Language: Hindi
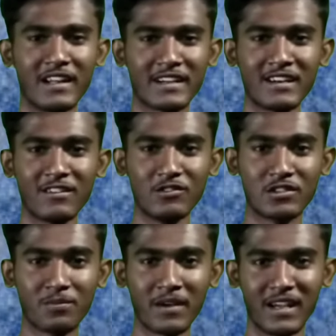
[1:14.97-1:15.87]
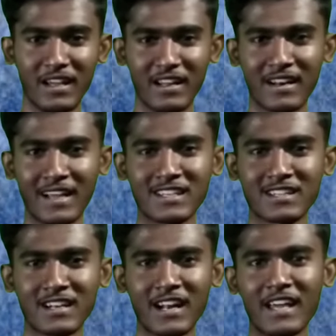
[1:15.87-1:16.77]
लेकिन उसमें
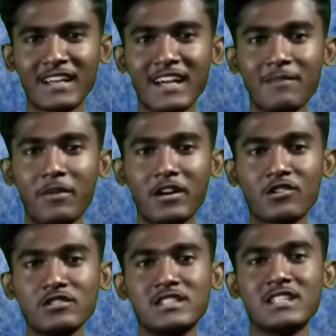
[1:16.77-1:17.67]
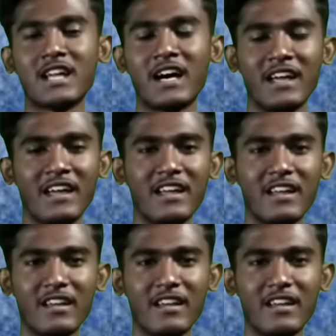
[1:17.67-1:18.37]
राजेश खन्ना एक एक पल को जीता है